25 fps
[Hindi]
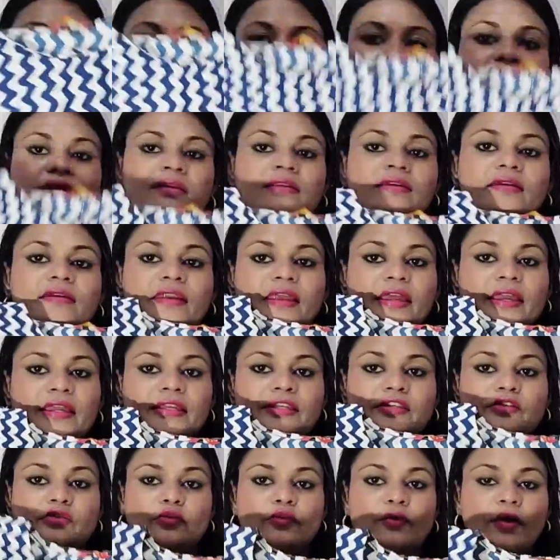प्यारा लग रहा
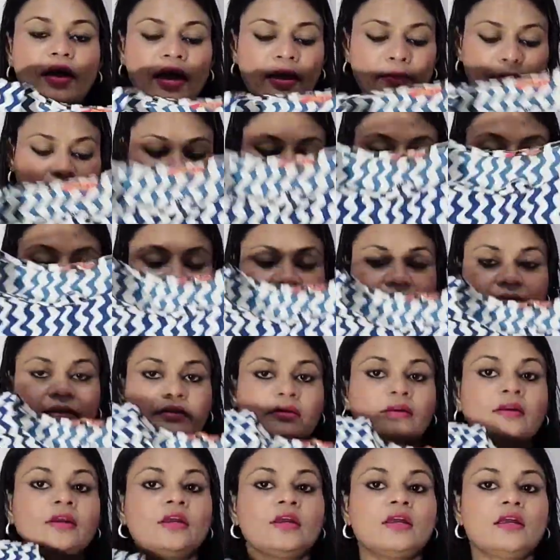है इसको आप वाइट